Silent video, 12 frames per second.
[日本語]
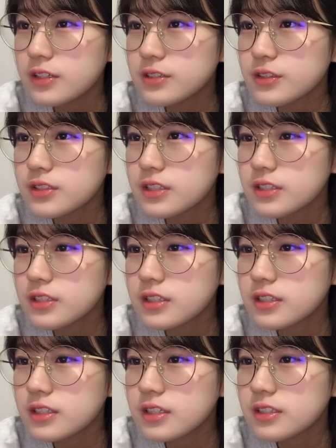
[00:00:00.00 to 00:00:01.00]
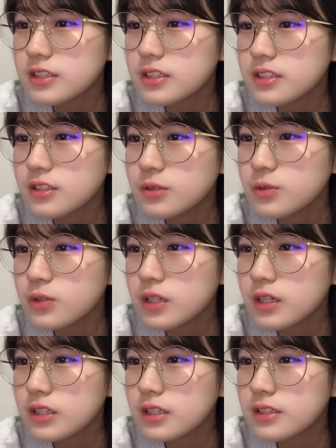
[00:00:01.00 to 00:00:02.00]
リクエストしてくれた方々
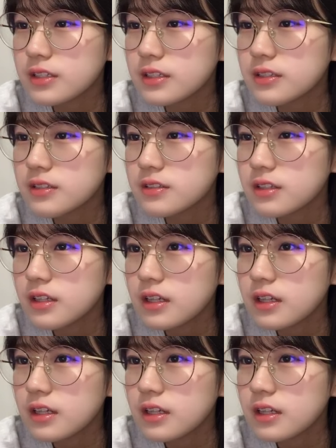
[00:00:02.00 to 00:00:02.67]
のおかげなんで